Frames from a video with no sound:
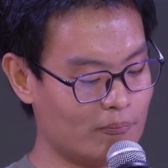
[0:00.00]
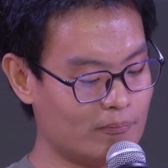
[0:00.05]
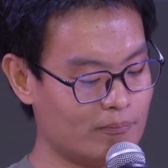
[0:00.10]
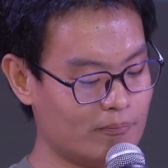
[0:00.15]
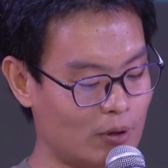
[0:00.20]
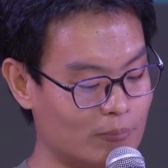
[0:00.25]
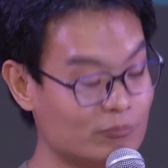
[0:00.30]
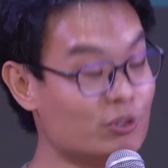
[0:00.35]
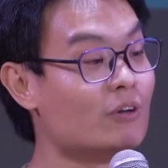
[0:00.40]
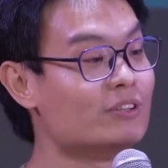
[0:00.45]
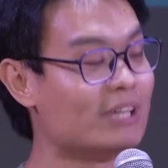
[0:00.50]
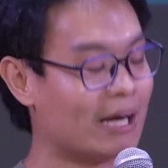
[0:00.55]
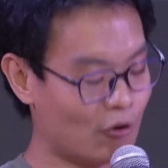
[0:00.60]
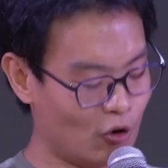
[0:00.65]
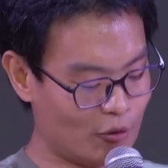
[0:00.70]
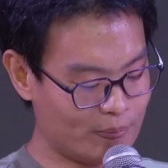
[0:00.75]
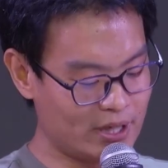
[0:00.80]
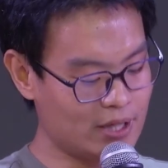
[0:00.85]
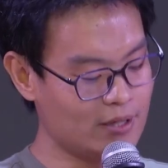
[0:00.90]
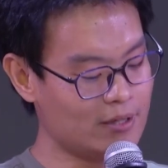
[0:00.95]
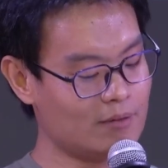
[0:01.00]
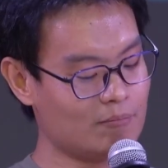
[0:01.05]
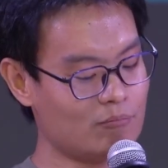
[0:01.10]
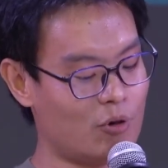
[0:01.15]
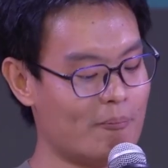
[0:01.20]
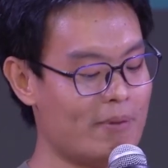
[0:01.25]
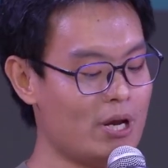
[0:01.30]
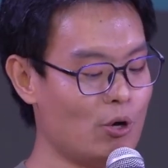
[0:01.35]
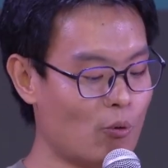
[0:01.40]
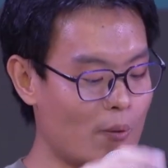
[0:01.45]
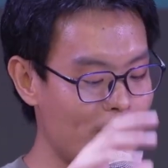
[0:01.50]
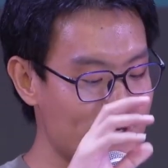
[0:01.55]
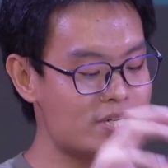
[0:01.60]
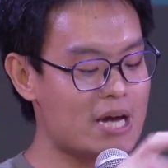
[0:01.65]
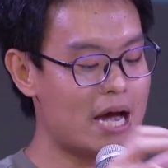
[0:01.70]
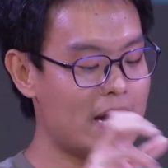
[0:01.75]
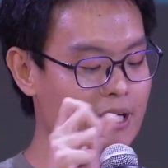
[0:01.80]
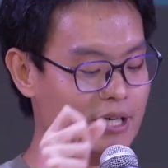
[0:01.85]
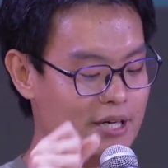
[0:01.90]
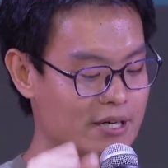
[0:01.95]
ผมสอนสังคมนะผมไม่รู้ว่าวิ
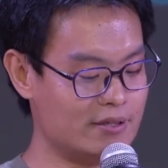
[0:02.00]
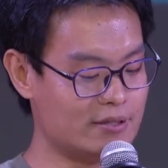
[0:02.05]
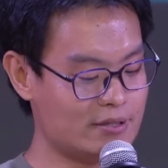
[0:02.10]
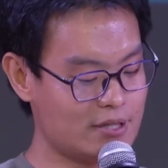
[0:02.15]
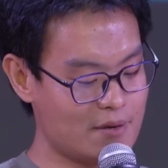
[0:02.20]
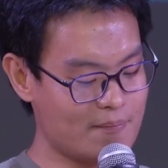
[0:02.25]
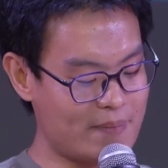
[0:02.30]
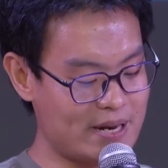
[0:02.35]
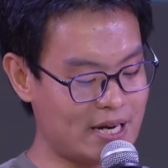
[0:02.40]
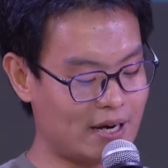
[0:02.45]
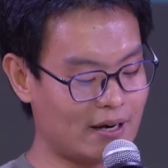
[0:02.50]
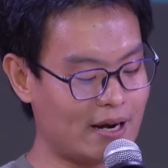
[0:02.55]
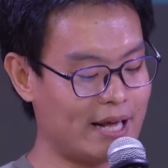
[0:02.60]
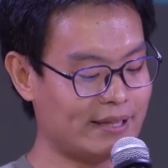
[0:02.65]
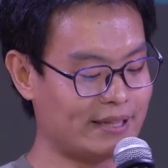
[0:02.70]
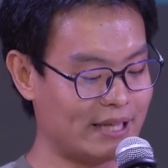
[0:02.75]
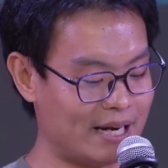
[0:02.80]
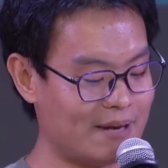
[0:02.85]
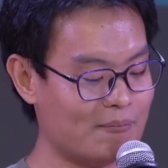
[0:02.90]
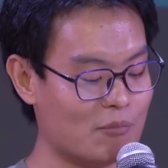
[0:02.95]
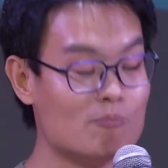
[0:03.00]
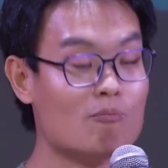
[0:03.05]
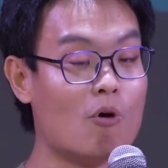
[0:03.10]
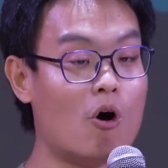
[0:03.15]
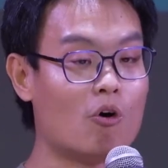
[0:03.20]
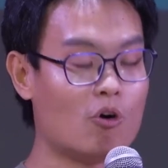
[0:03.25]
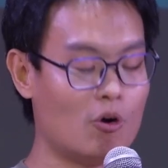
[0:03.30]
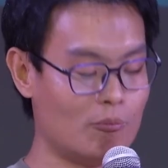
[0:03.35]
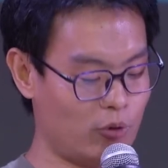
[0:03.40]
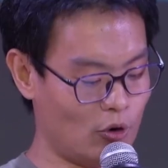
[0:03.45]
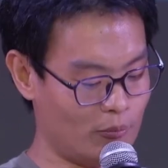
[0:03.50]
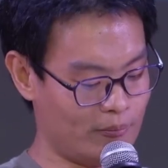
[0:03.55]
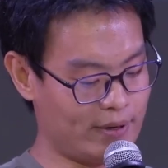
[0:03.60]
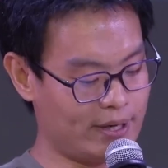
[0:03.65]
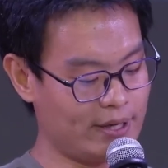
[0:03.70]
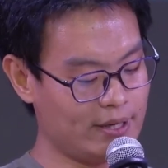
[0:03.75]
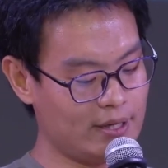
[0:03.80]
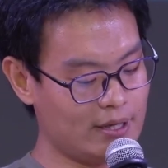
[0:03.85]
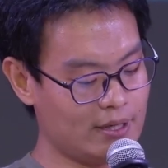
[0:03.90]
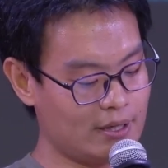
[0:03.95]
ชาอื่นเป็นอย่างไรแต่ในมุมมองของผม
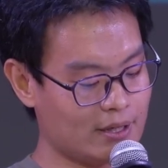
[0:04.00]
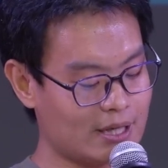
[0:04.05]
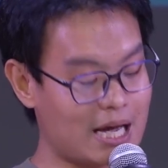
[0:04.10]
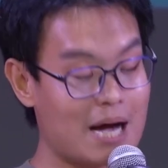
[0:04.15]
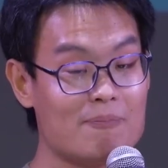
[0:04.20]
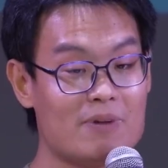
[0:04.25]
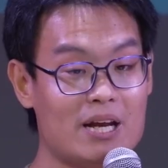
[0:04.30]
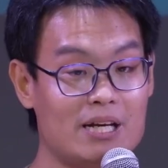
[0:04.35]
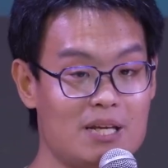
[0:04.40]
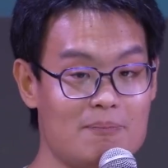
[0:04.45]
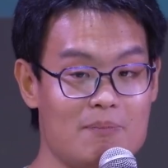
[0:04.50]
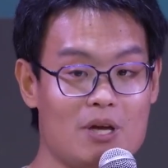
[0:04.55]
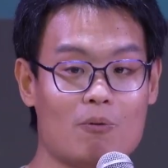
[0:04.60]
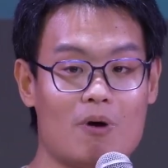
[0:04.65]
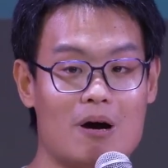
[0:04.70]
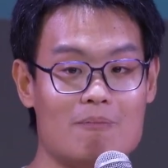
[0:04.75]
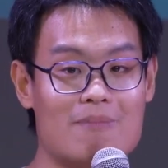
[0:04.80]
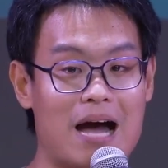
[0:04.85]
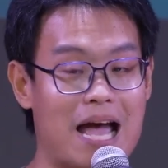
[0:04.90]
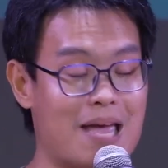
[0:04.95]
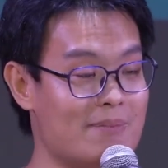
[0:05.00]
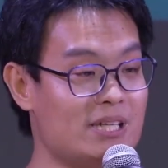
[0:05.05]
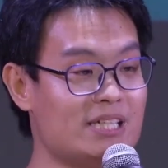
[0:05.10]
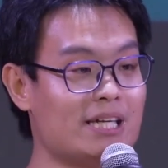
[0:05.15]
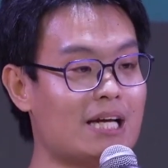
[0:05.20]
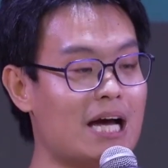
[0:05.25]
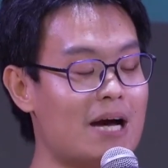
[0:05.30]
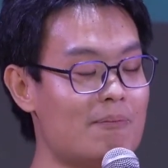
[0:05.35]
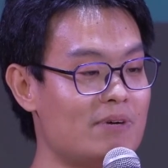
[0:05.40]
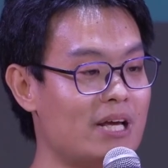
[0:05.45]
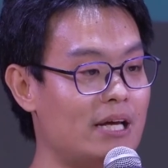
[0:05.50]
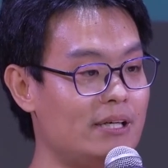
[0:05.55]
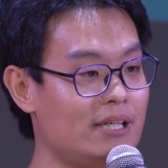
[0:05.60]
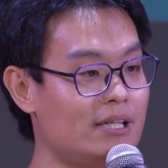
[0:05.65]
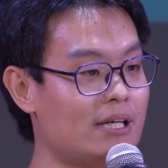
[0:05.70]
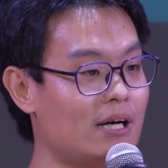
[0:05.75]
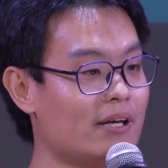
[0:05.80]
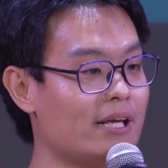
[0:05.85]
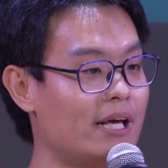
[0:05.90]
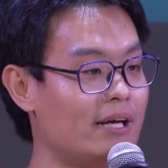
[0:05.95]
คาบเรียนที่มีความหมายไม่ใช่คาบเรียนที่
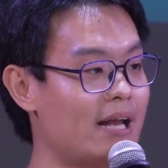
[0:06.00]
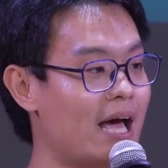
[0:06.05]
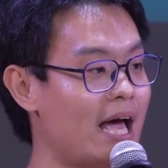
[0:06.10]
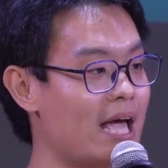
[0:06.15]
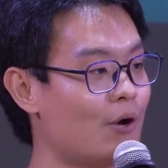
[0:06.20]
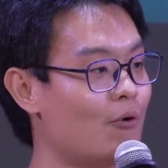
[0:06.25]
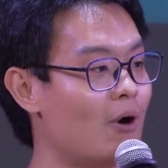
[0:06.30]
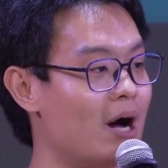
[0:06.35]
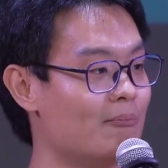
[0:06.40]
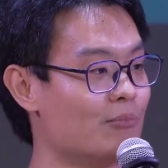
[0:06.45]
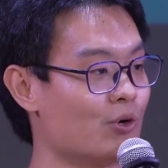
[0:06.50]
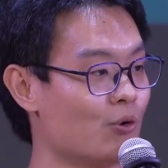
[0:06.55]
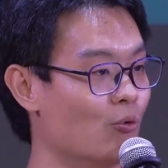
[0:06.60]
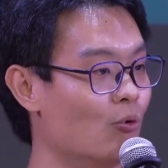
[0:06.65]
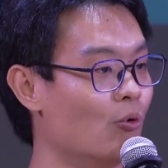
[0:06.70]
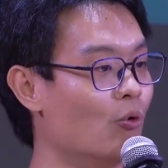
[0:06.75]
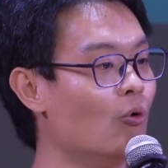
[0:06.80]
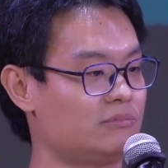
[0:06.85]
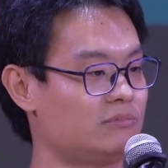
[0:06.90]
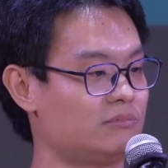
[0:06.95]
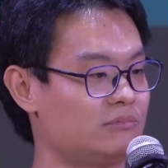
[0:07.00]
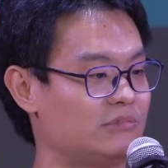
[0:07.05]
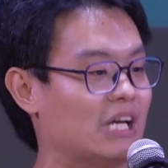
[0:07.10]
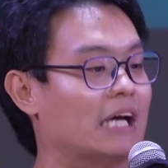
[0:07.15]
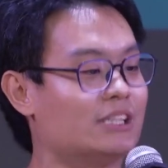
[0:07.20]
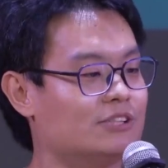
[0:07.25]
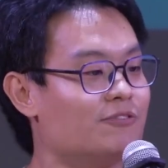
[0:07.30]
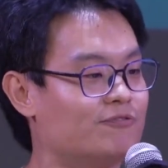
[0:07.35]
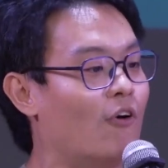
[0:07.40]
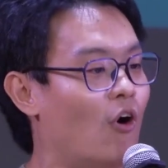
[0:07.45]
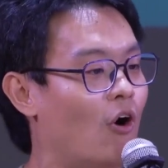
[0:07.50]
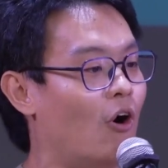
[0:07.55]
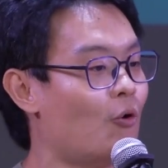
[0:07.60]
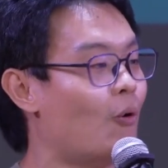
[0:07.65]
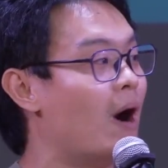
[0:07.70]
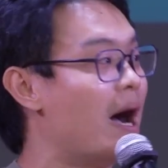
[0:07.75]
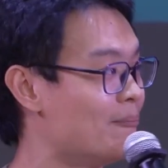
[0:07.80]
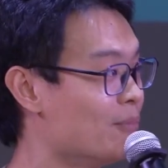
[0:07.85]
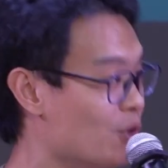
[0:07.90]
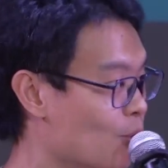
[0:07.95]
นักเรียนได้ความรู้ just for
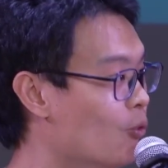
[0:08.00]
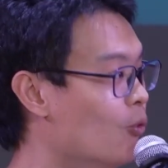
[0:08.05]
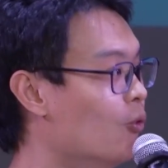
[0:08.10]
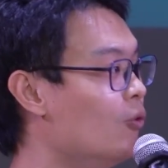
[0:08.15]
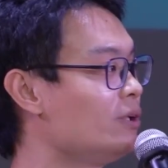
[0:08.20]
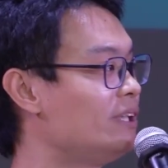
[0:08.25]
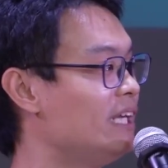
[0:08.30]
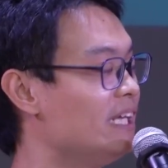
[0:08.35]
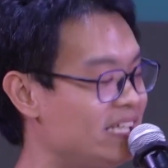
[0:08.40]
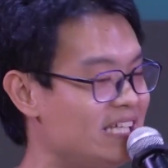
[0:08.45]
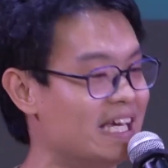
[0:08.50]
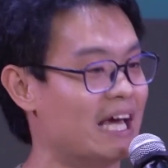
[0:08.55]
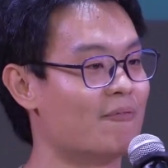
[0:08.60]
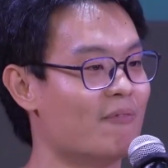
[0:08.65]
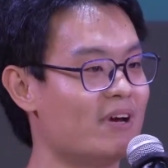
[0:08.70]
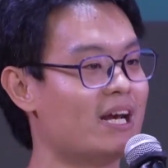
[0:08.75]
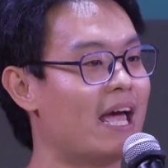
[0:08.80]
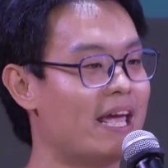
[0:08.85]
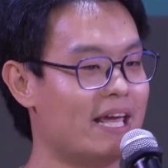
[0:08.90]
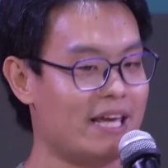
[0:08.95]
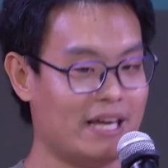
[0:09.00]
ความรู้ที่เขียนไว้ใน